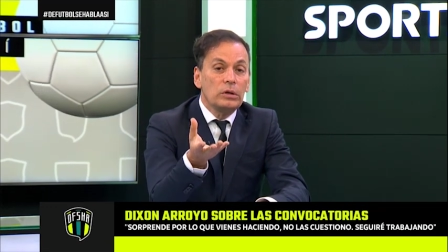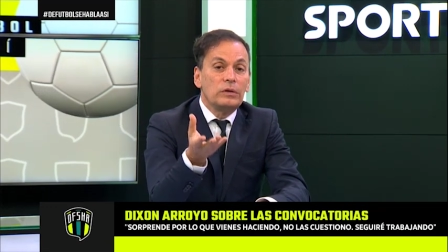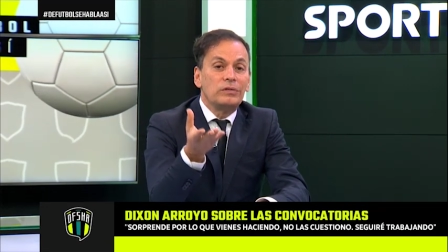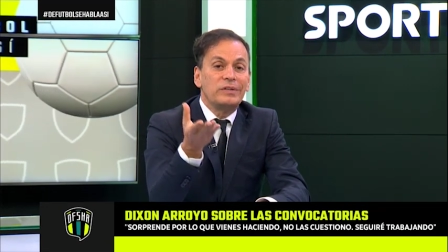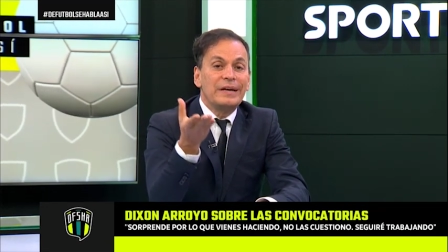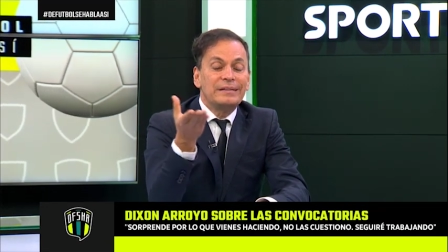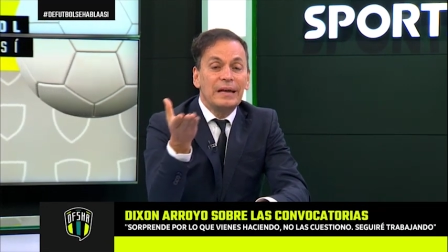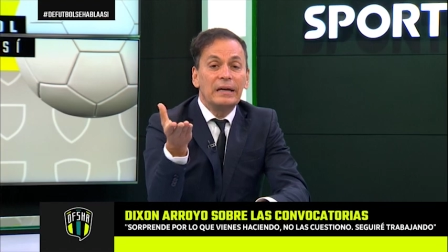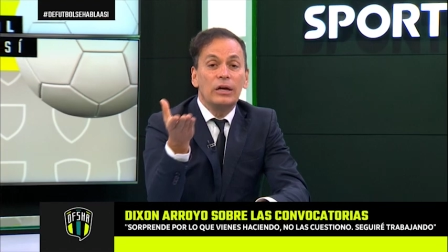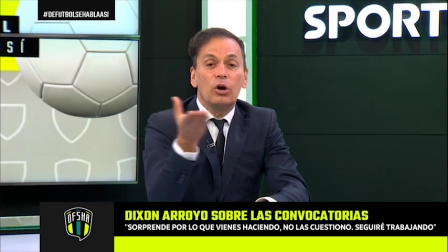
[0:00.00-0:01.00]
Si el
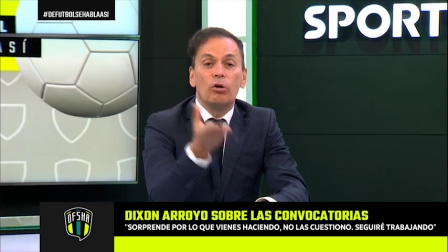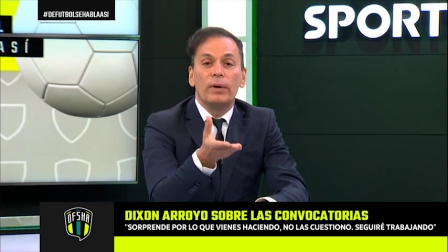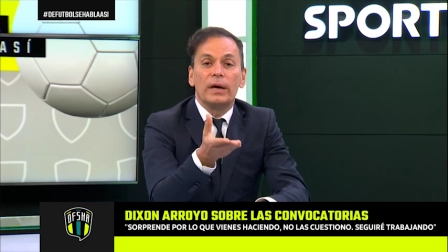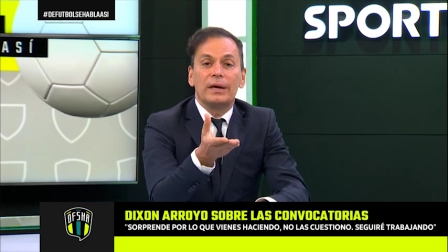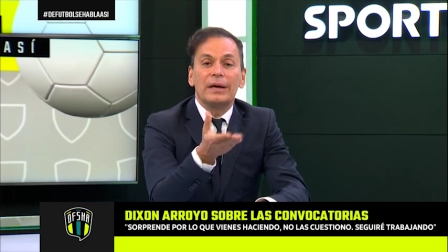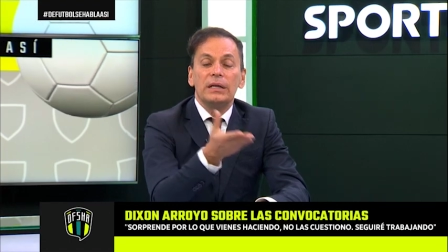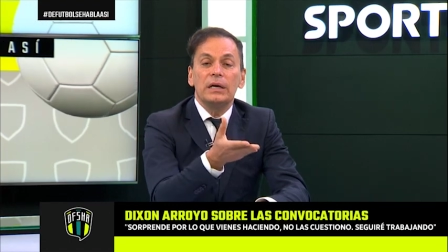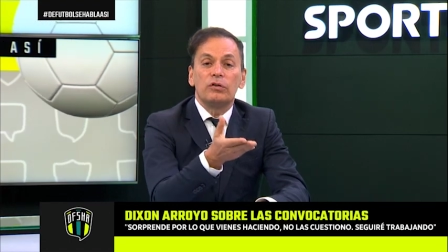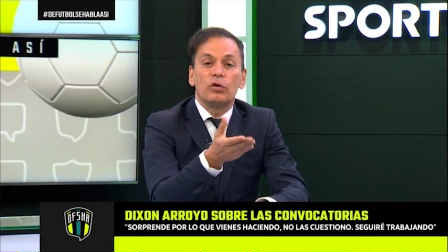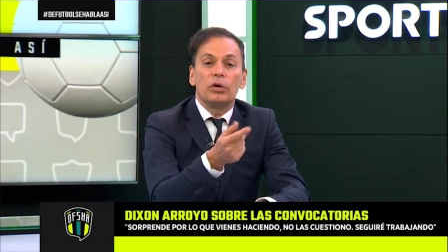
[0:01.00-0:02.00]
técnico ve que
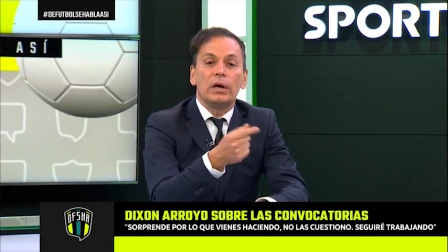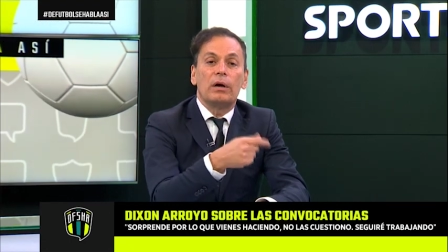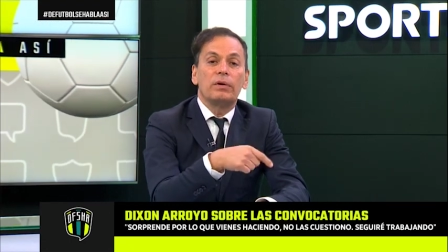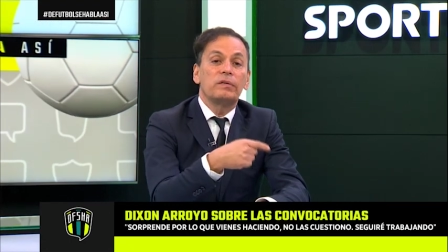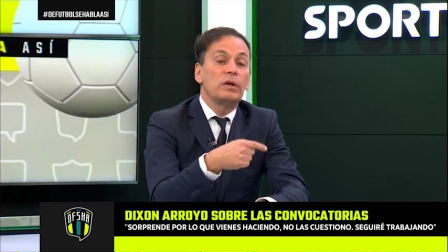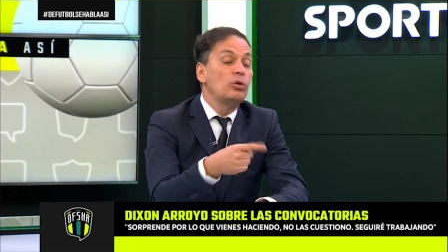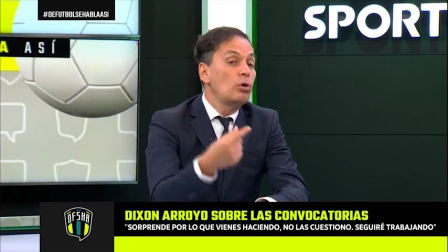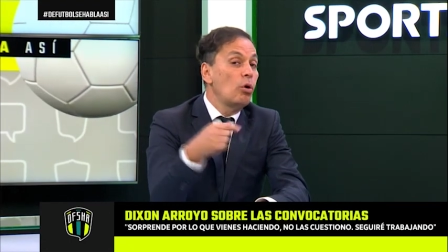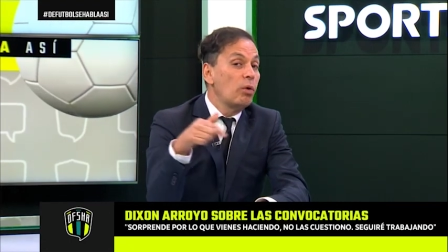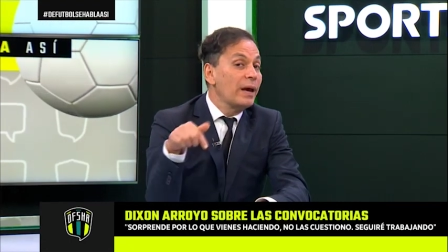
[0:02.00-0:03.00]
Dixon, que a veces no
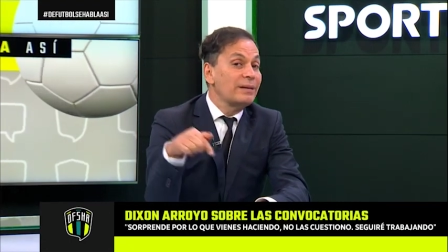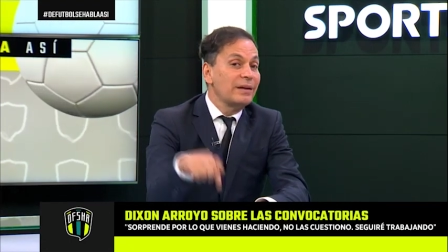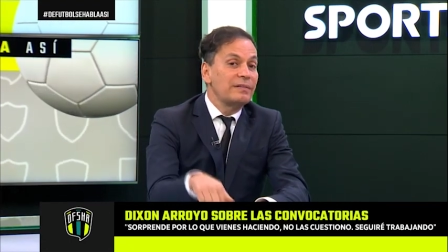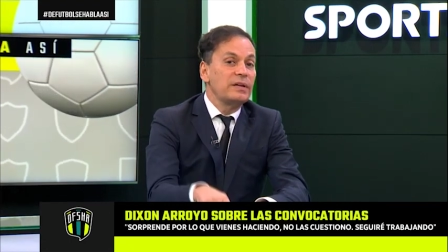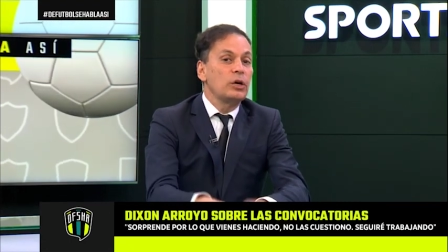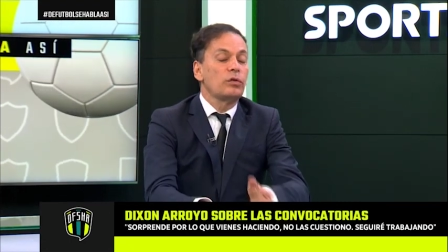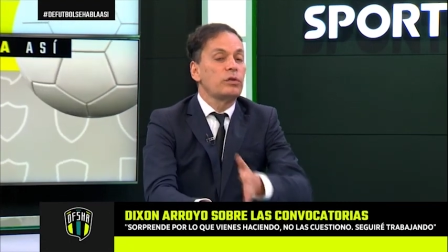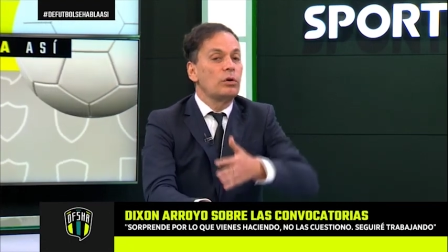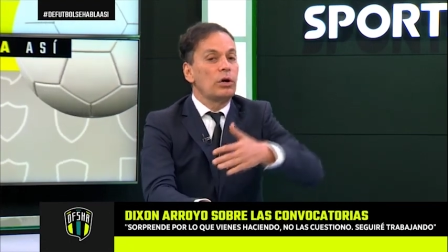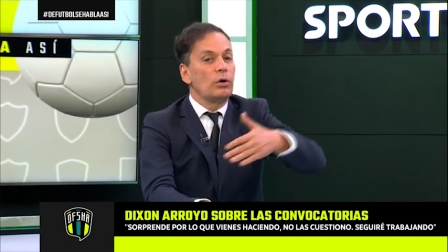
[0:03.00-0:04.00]
lo juegan de 5,
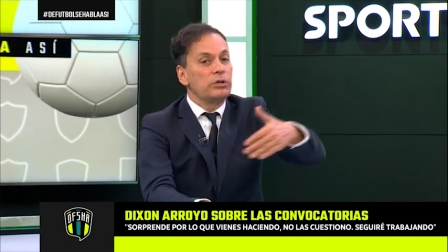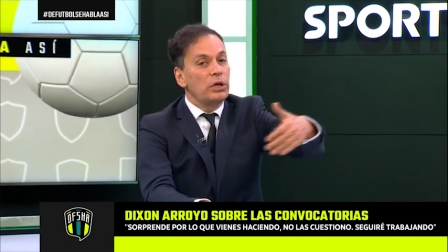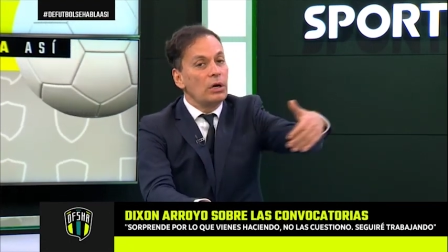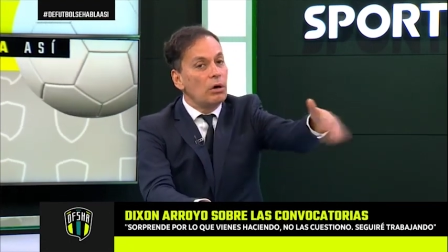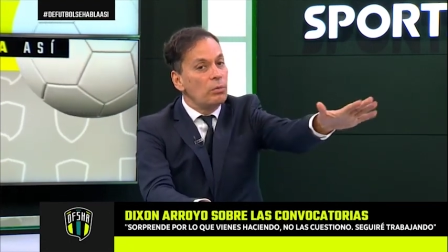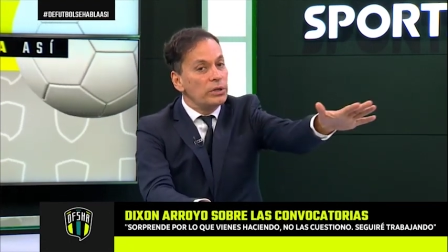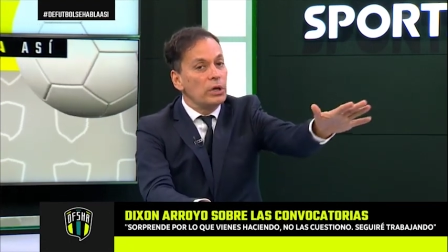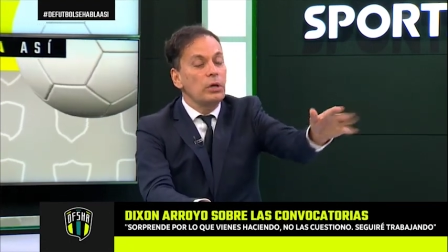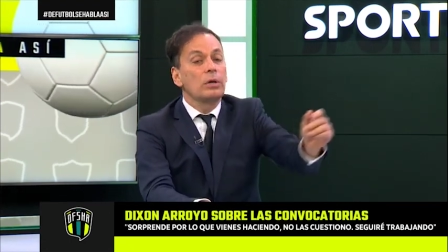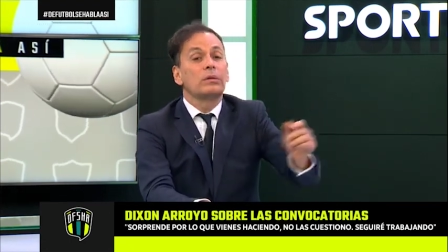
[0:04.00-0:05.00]
sino que lo tiran como
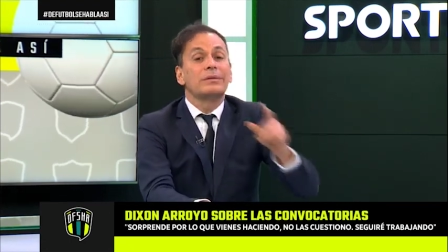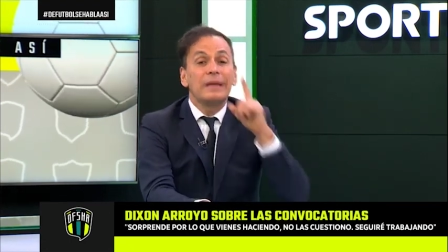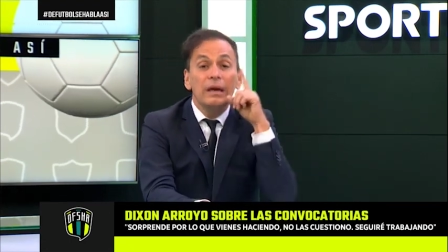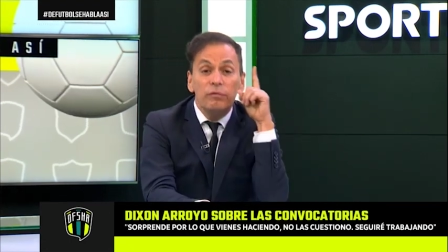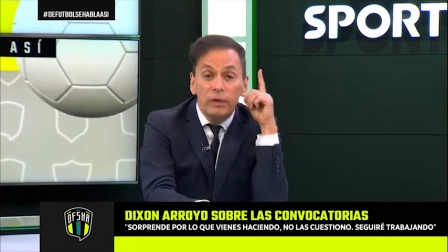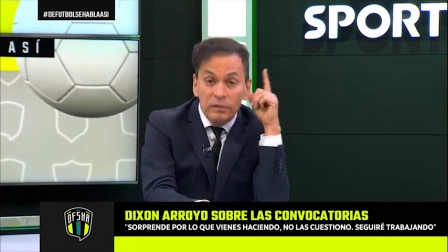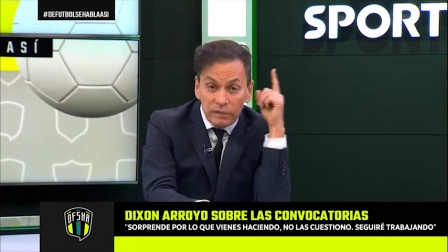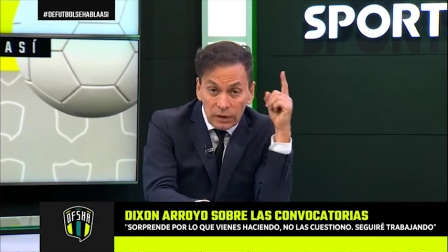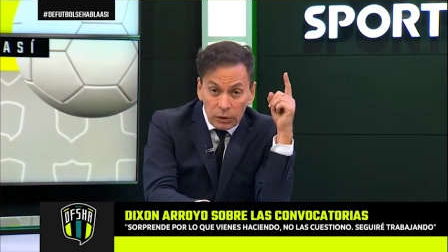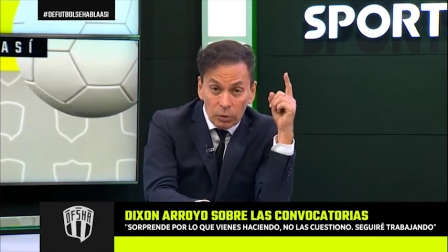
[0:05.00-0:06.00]
interior
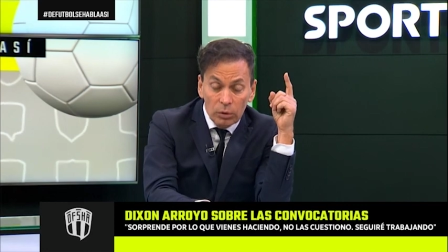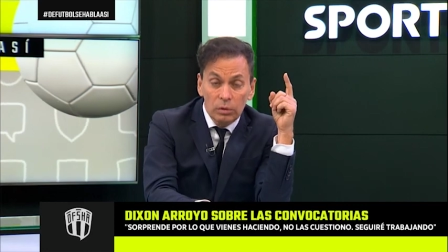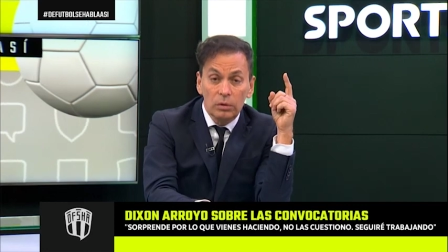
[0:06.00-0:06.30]
defensivo,